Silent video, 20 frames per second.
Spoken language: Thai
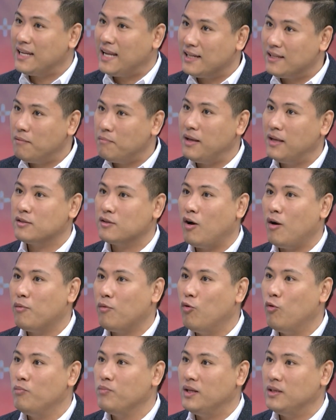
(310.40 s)
ดัตต้าเบสครอบ
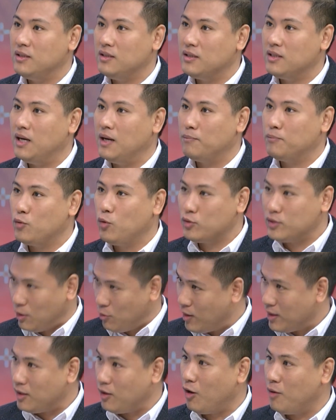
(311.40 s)
คลุมจริงเกือบทุกจัง
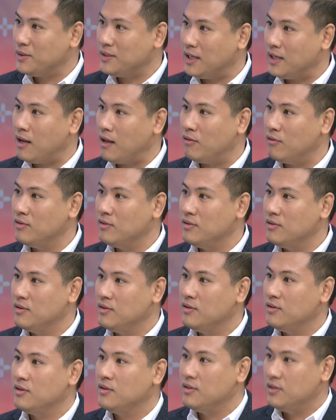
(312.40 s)
หวัดร้อยเปอร์เซ็นต์แล้วเกือบทุ
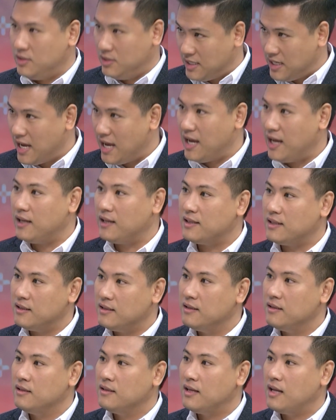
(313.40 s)
กจังหวัดแล้วใช่
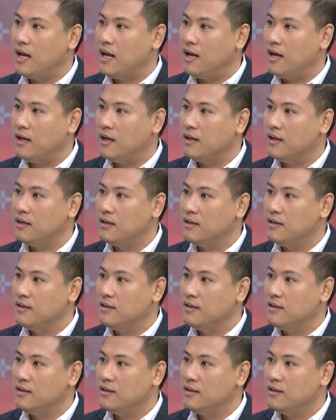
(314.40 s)
แต่ทีนี้มันจะลงไป